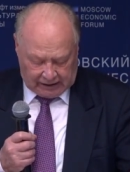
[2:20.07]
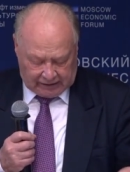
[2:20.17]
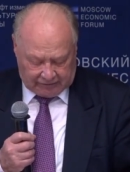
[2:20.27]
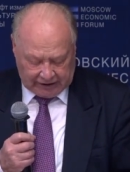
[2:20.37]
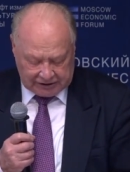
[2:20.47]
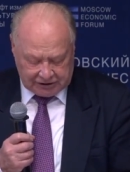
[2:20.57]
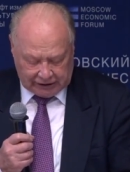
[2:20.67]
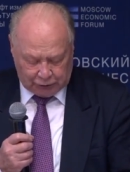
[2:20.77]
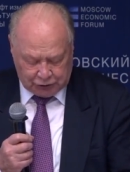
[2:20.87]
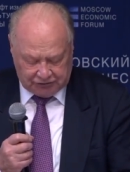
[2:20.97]
В качестве
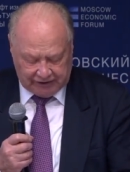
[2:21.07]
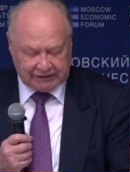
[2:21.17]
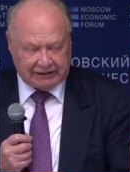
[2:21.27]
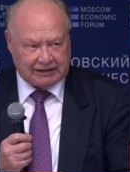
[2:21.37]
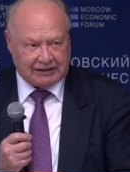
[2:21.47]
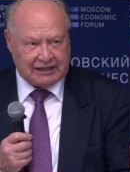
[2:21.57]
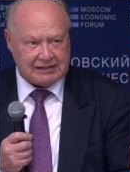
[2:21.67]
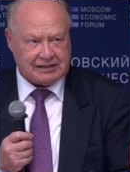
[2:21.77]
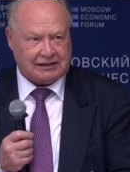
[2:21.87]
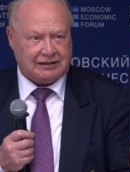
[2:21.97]
ключевых
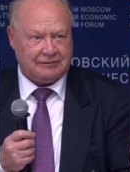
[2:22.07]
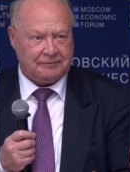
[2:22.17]
тенденций